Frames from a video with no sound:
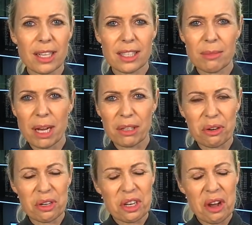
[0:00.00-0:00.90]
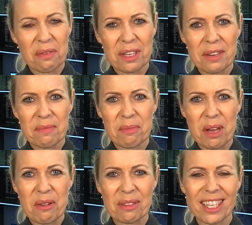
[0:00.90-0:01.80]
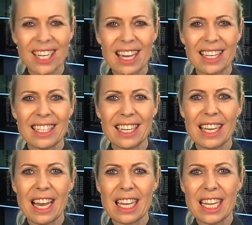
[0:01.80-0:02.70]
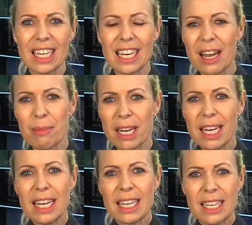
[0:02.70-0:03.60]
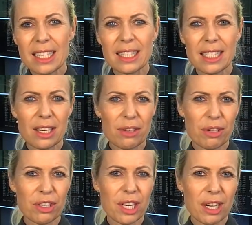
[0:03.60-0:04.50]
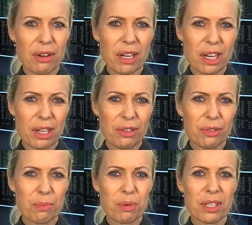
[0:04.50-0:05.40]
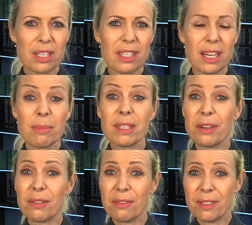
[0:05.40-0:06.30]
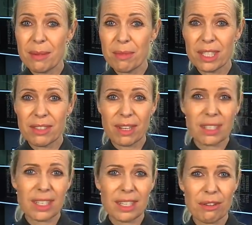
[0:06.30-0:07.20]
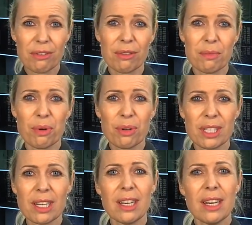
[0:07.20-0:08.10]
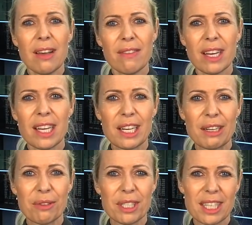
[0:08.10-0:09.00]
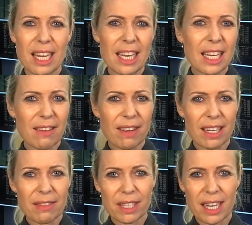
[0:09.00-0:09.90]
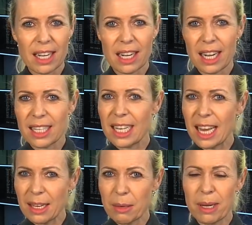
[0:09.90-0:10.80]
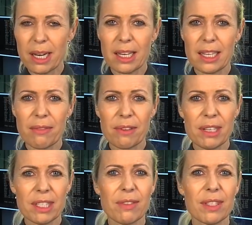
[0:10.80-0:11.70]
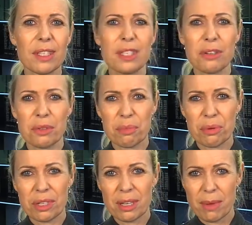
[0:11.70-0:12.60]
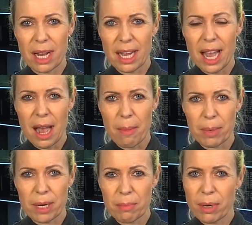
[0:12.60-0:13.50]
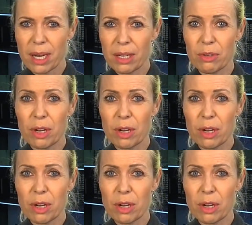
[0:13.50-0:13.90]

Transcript: Aktienmarkt konnte auf die Impfmeldungen noch gar nicht reagieren, aber hier sieht Jörg Scherer auch ein Anschlusspotenzial bis auf 27.000 Punkte. Wir erinnern uns, der Nikkei war in der Vergangenheit gerne mal an der 24.000 Punkte Marke abgeprallt.